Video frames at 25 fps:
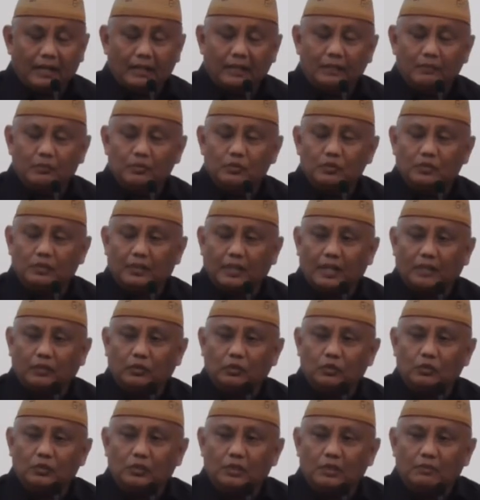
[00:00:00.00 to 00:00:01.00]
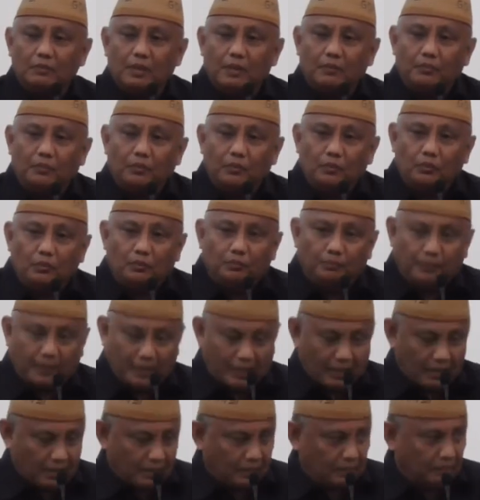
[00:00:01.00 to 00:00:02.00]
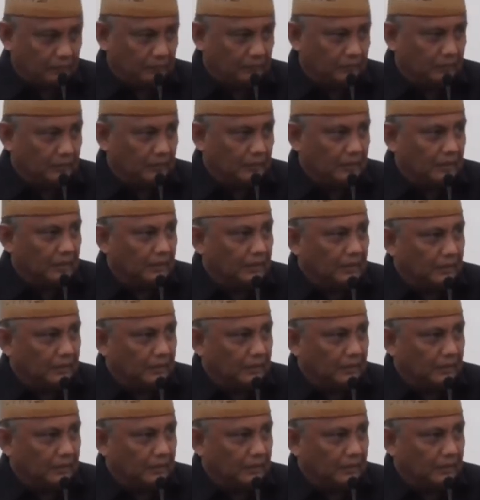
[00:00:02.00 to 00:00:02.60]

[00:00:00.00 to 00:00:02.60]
3.150 perak.